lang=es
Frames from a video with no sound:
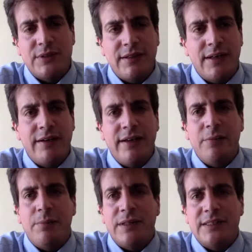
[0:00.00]
pues, se van a ver
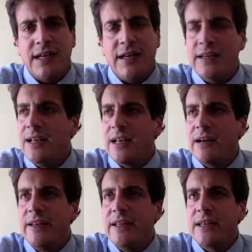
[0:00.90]
expresadas en el
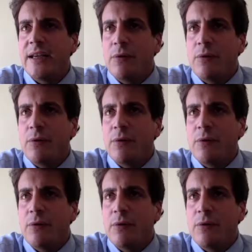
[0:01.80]
gabinete